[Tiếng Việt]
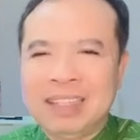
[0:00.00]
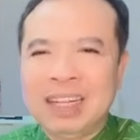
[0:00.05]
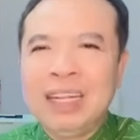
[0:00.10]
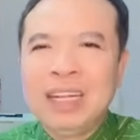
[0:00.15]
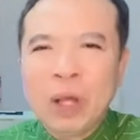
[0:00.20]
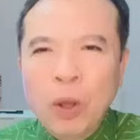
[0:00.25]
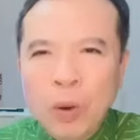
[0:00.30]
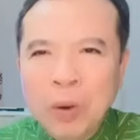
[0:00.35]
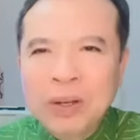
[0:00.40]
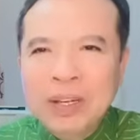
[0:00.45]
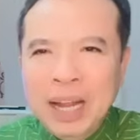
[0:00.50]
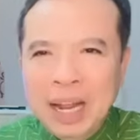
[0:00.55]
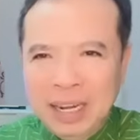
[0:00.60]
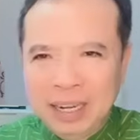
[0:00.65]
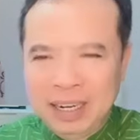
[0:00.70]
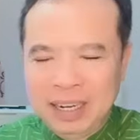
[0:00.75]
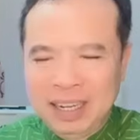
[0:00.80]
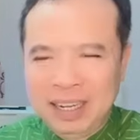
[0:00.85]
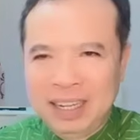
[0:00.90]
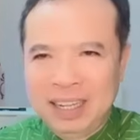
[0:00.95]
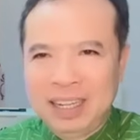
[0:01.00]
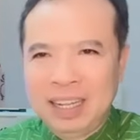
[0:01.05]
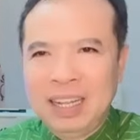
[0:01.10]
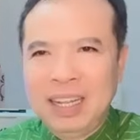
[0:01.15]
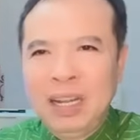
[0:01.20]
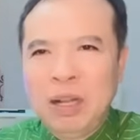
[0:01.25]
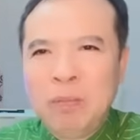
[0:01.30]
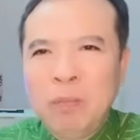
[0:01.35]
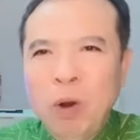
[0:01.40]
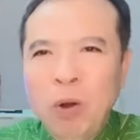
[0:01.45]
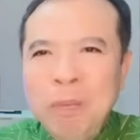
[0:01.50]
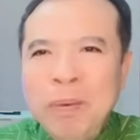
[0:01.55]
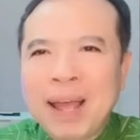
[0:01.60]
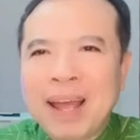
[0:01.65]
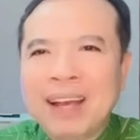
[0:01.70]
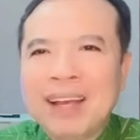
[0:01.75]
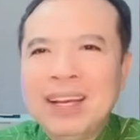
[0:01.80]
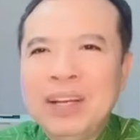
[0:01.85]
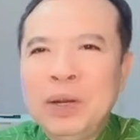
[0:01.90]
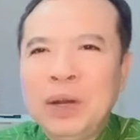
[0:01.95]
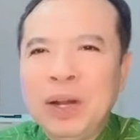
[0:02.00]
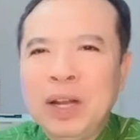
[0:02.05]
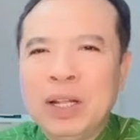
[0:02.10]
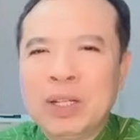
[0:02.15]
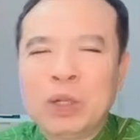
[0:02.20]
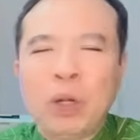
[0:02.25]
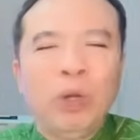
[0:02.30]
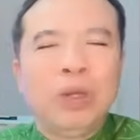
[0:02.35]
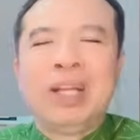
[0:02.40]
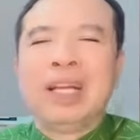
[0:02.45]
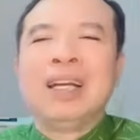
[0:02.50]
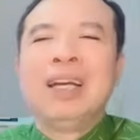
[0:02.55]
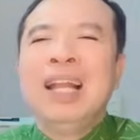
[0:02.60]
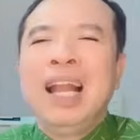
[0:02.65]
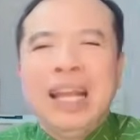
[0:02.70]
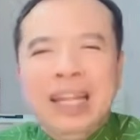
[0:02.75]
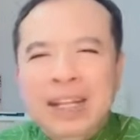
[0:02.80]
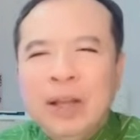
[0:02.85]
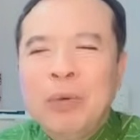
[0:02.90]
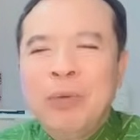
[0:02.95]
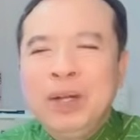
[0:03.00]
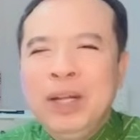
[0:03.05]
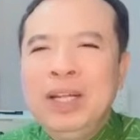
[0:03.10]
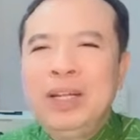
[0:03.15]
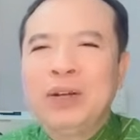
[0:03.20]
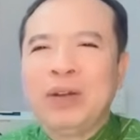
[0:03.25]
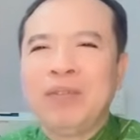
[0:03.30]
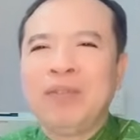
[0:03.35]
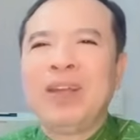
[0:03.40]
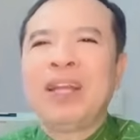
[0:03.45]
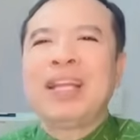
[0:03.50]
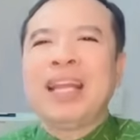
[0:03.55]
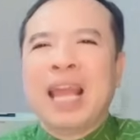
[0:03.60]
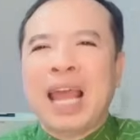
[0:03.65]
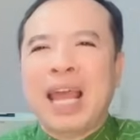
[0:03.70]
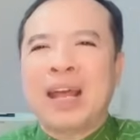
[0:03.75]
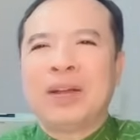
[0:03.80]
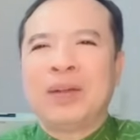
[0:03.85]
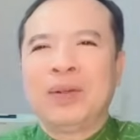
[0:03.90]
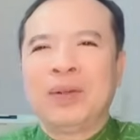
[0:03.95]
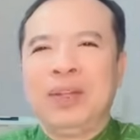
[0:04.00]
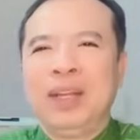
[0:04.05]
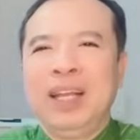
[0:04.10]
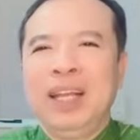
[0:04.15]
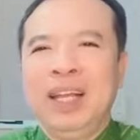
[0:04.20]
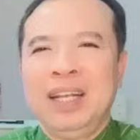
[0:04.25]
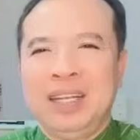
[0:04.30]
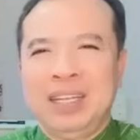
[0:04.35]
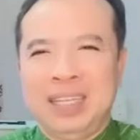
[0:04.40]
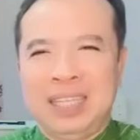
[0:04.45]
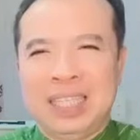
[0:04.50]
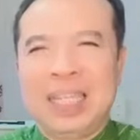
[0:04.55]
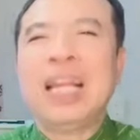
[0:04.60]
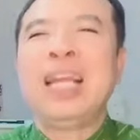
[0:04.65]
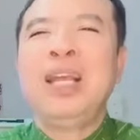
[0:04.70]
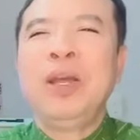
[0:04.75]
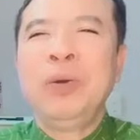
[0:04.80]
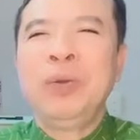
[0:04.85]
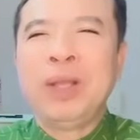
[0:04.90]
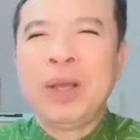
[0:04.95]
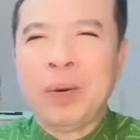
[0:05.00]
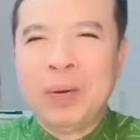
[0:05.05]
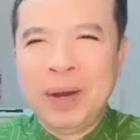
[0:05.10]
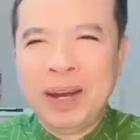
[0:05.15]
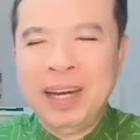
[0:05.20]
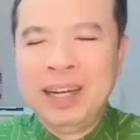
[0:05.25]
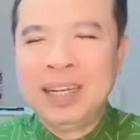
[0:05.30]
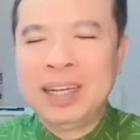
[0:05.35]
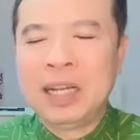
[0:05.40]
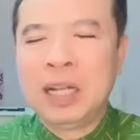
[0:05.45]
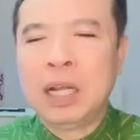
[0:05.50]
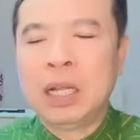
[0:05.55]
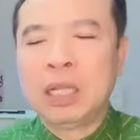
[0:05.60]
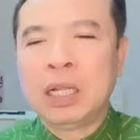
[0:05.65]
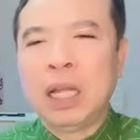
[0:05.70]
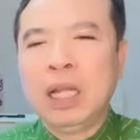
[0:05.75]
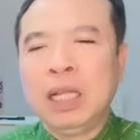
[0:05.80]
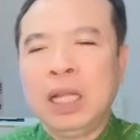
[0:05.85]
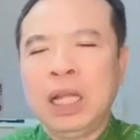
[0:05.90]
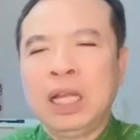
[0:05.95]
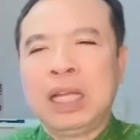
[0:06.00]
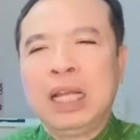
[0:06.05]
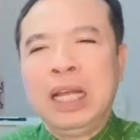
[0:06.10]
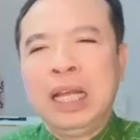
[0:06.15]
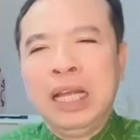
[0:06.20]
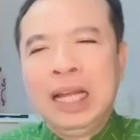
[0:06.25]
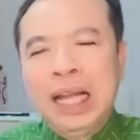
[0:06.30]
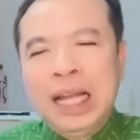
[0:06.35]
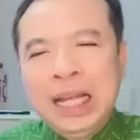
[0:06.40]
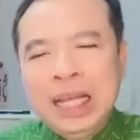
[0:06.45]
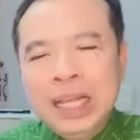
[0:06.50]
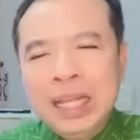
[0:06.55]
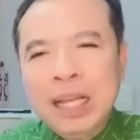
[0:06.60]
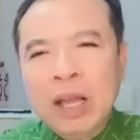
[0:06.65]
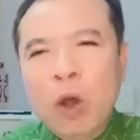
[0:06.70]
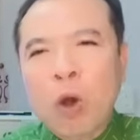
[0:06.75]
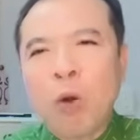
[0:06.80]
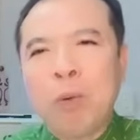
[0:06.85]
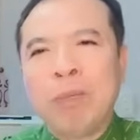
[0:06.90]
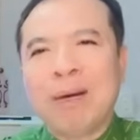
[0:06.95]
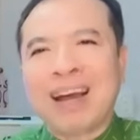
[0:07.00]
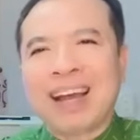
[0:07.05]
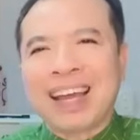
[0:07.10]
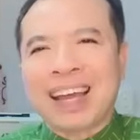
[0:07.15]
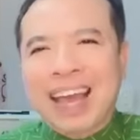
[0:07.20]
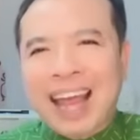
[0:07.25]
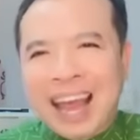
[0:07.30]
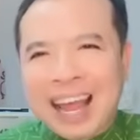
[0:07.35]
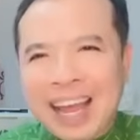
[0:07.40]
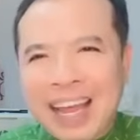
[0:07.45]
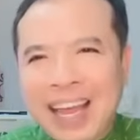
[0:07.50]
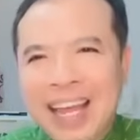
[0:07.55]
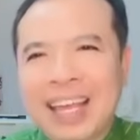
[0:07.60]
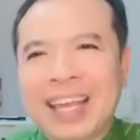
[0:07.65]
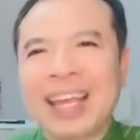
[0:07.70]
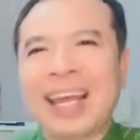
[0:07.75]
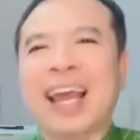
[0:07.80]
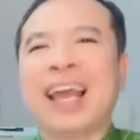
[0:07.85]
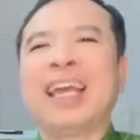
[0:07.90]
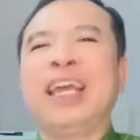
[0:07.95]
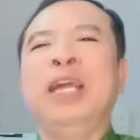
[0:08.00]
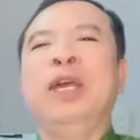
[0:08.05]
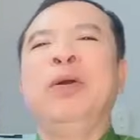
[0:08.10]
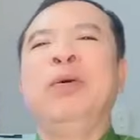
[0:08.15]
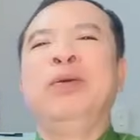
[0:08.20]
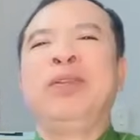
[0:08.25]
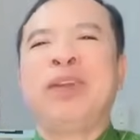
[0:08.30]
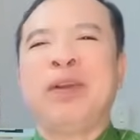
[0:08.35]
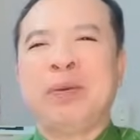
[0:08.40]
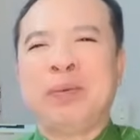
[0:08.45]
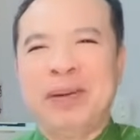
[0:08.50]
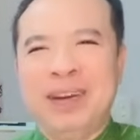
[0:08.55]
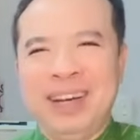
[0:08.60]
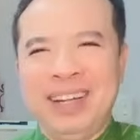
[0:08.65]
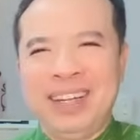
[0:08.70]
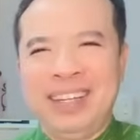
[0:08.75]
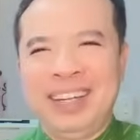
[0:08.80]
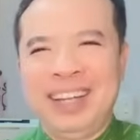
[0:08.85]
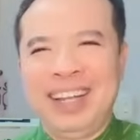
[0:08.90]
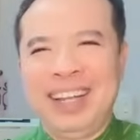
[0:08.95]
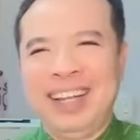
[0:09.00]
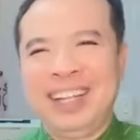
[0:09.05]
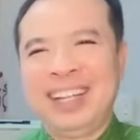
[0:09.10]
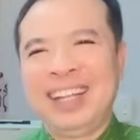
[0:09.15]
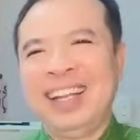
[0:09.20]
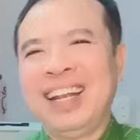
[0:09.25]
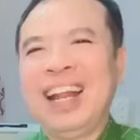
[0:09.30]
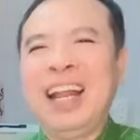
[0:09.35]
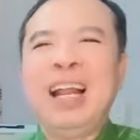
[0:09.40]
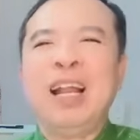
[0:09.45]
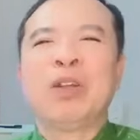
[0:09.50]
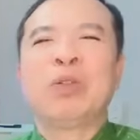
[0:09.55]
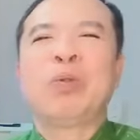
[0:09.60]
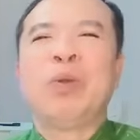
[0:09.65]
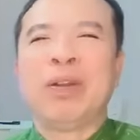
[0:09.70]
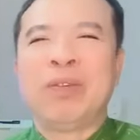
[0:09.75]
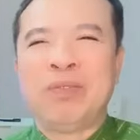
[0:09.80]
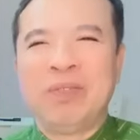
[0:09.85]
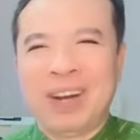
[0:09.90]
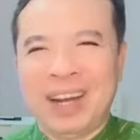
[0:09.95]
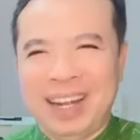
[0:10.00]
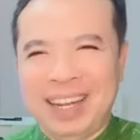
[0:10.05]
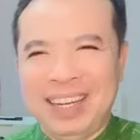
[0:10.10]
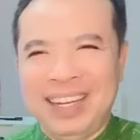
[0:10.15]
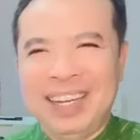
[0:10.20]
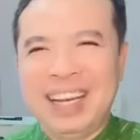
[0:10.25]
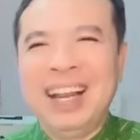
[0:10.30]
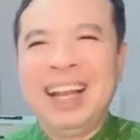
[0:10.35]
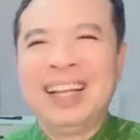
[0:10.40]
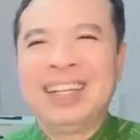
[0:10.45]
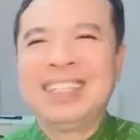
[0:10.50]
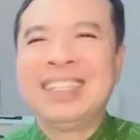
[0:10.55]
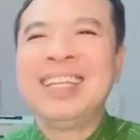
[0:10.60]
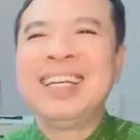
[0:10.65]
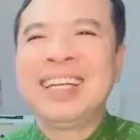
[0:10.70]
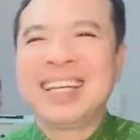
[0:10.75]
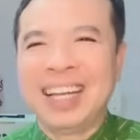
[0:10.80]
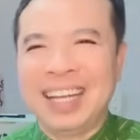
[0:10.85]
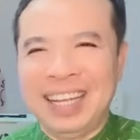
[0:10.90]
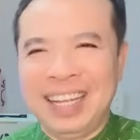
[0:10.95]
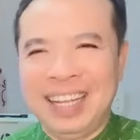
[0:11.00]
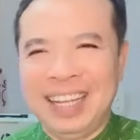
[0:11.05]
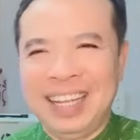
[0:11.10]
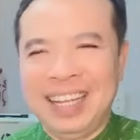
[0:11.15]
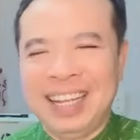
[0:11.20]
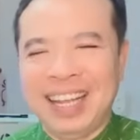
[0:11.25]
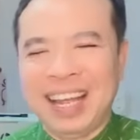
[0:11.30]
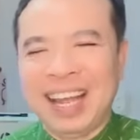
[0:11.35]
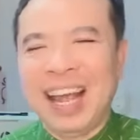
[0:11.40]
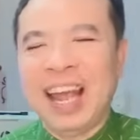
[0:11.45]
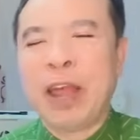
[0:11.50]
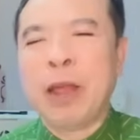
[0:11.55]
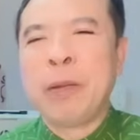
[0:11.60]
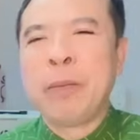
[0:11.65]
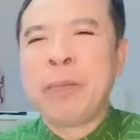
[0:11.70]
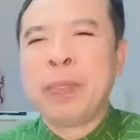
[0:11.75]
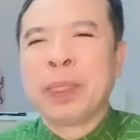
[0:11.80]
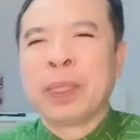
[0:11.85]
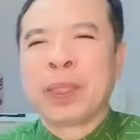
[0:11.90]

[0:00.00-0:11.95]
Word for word: tiến tới hôn nhân thế thì bố mẹ cứ nói là thôi thì cứ lấy nhau đi rồi về nhà rồi sẽ yêu nhau hơn thế thì khi lấy nhau mà càng ngày càng yêu nhau hơn thì đấy là tuyệt vời đấy là tri kỷ à,